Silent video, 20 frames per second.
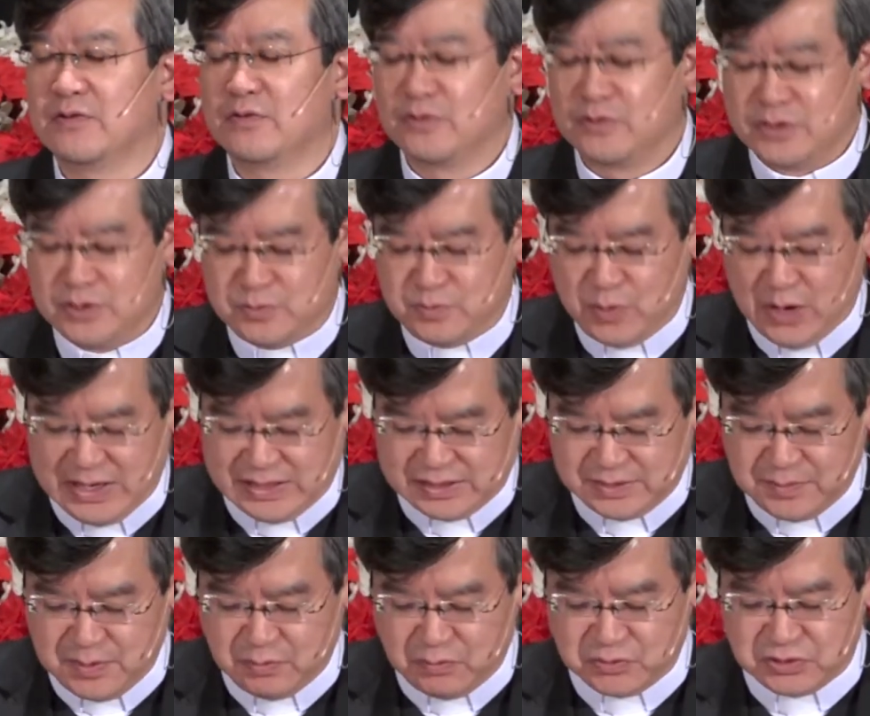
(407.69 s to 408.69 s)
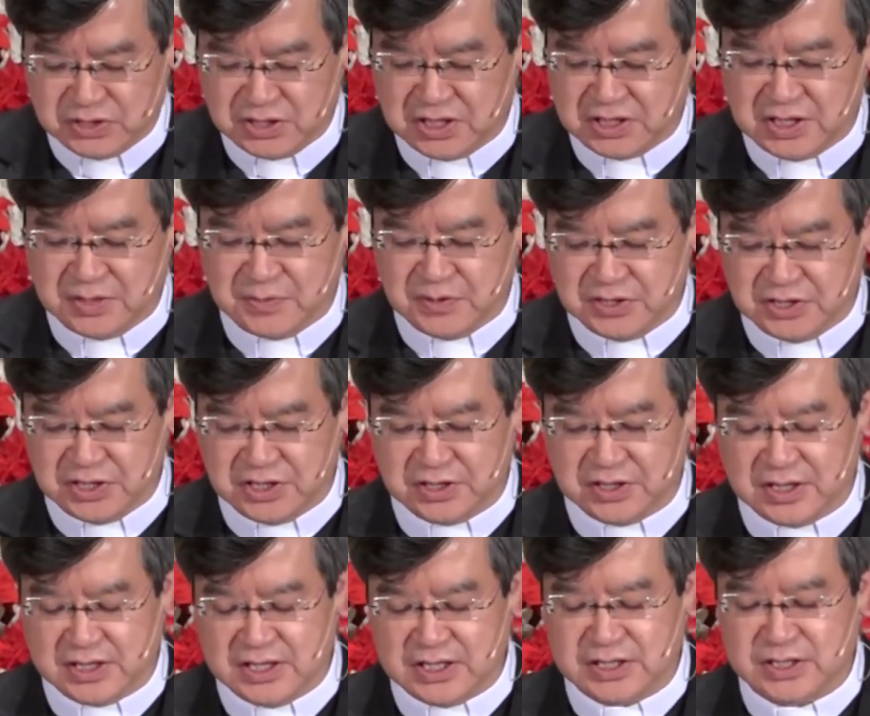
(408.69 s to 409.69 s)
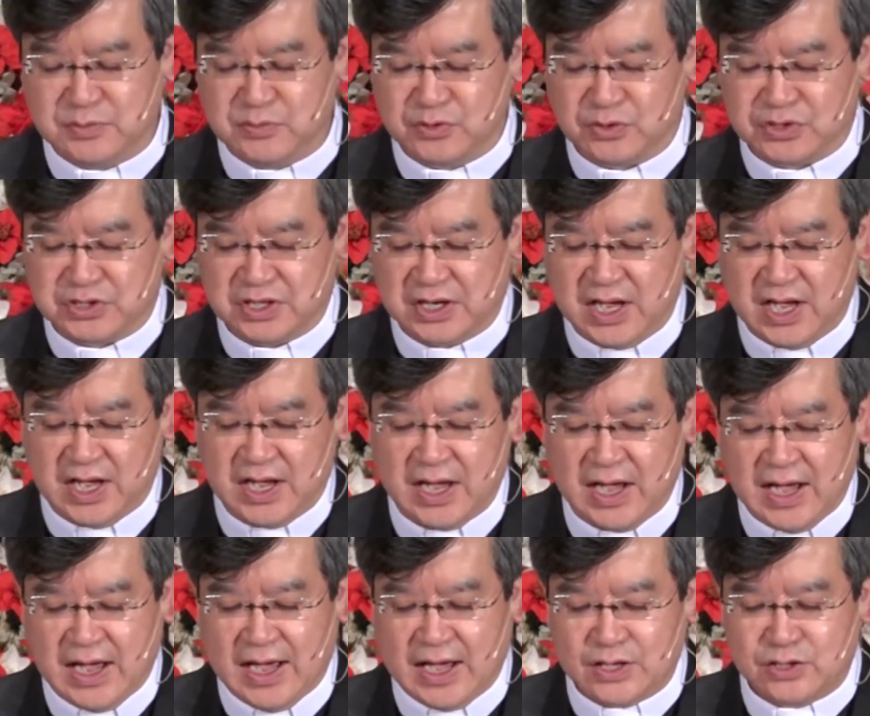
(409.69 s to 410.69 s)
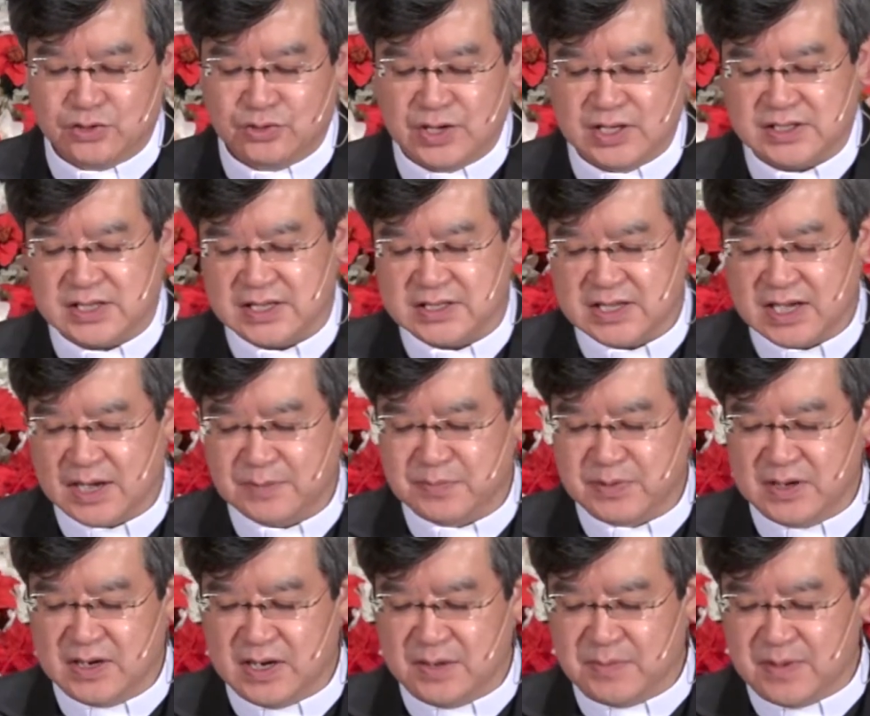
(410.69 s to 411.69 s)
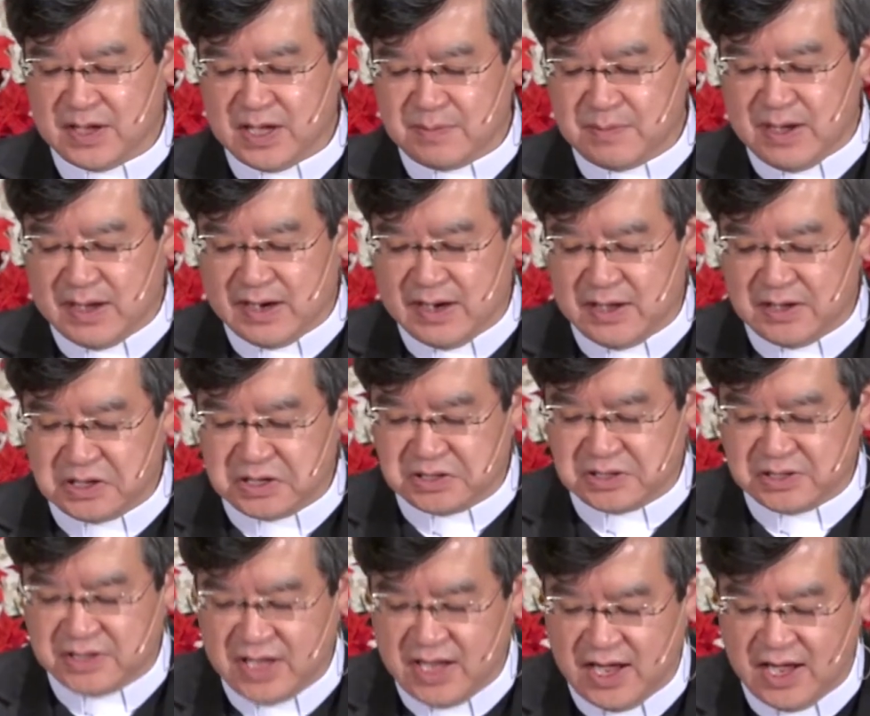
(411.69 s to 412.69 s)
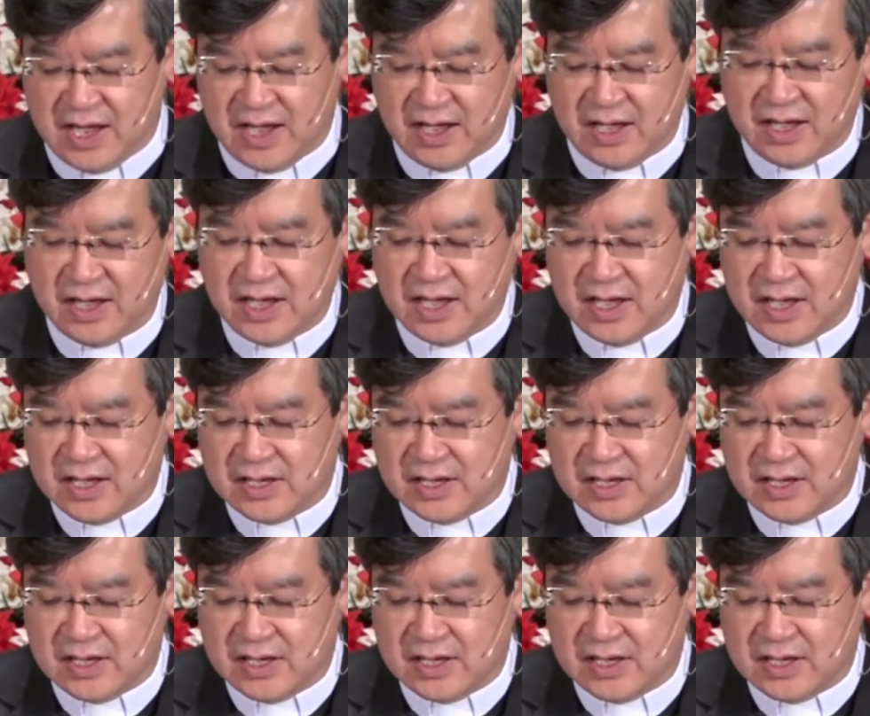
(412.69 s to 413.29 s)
오늘 말씀해 보시게 되면은 26절에 주의 사자가 빌립에게 말하여 이르되